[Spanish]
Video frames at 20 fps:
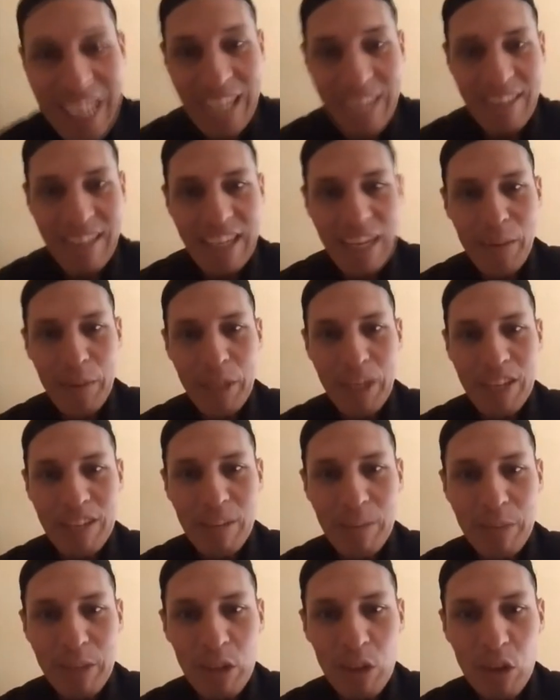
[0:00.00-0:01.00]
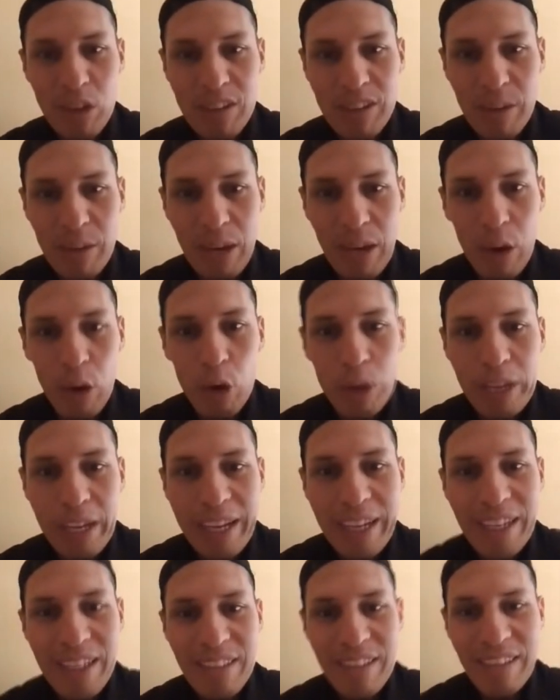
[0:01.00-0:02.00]
¿qué tal amigas, amigos? Les habla
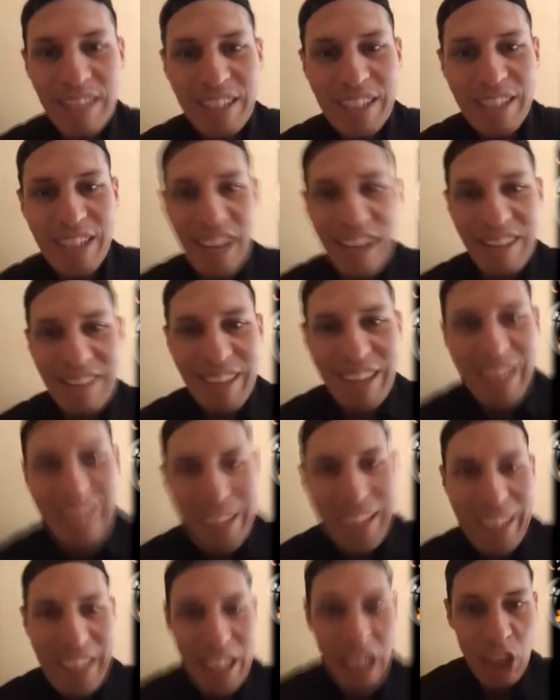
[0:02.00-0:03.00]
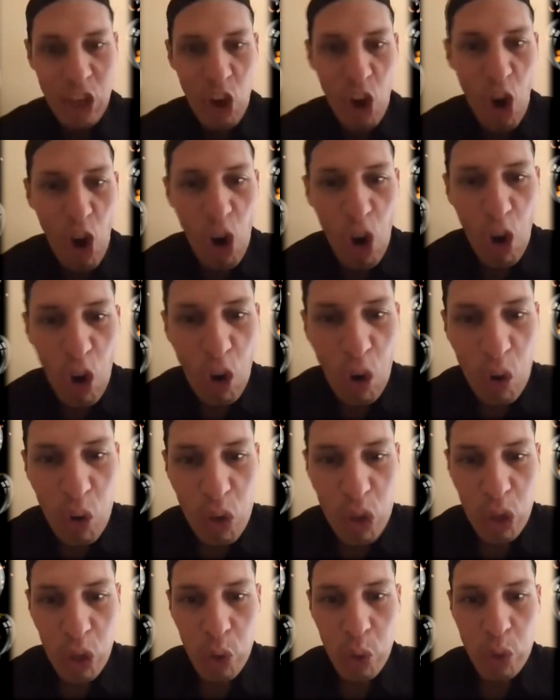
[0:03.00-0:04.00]
JL Salinas, el
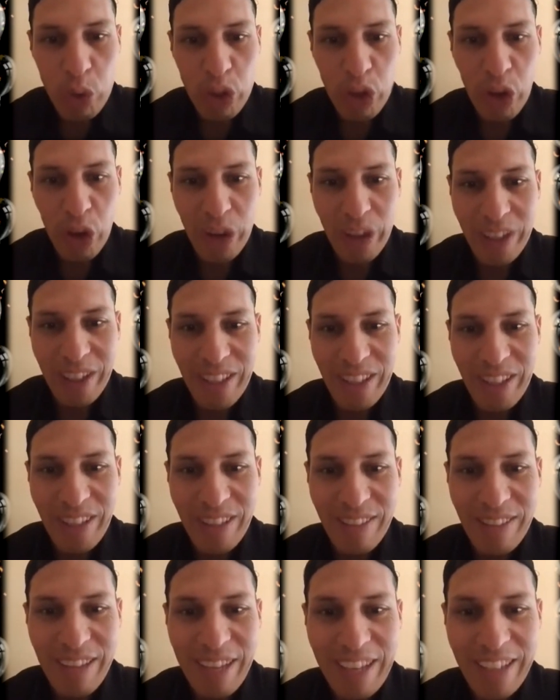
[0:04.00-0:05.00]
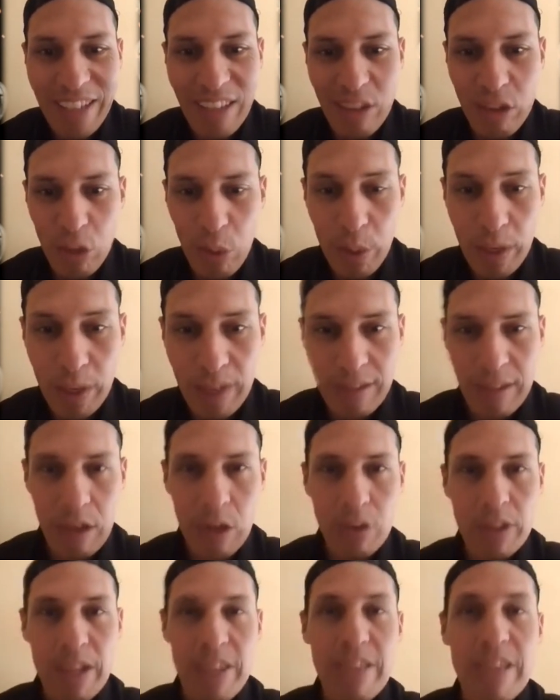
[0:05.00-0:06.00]
Go Junior de San Cristóbal,
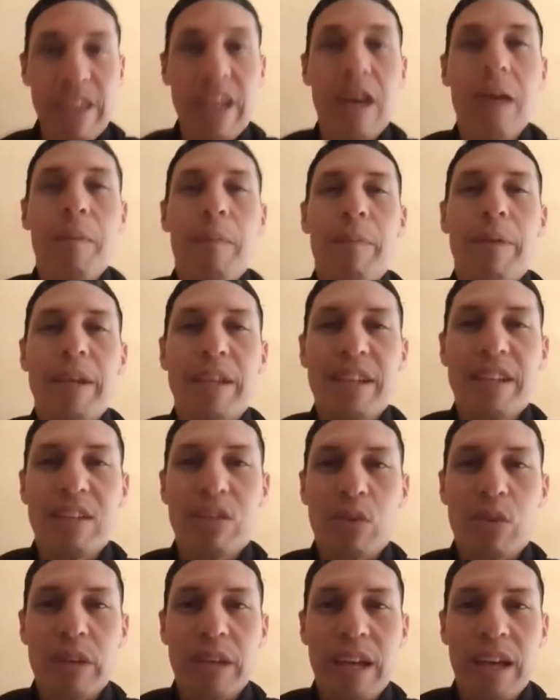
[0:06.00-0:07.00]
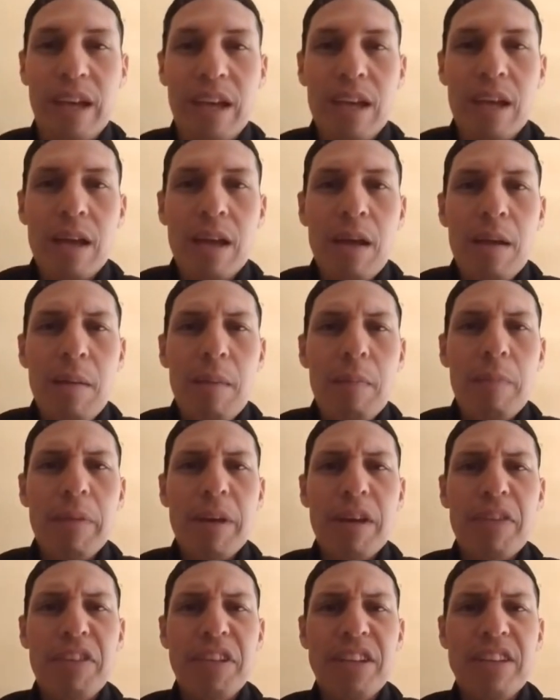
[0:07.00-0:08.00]
Estado de Táchira, Venezuela,
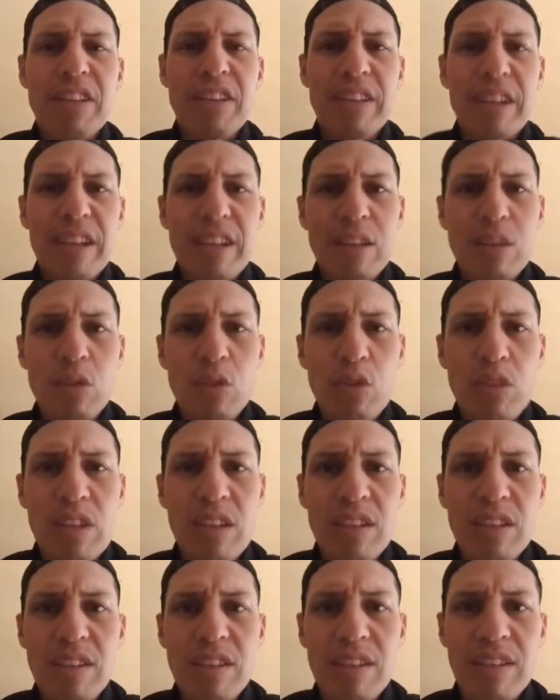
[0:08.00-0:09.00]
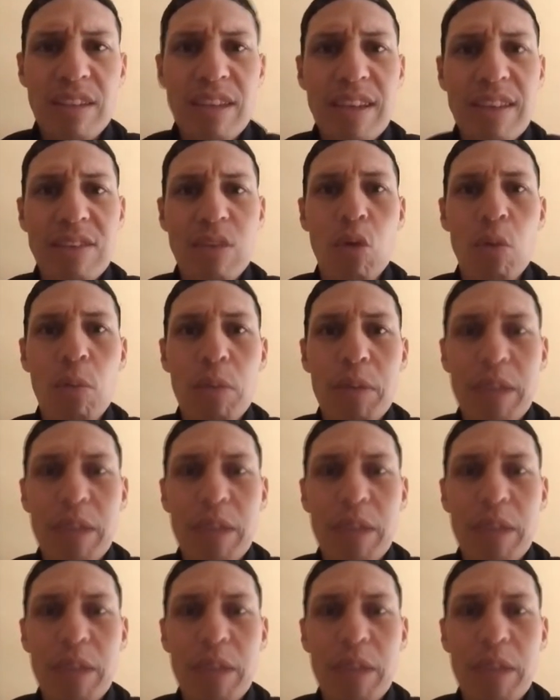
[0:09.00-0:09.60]
para felicitar en su 16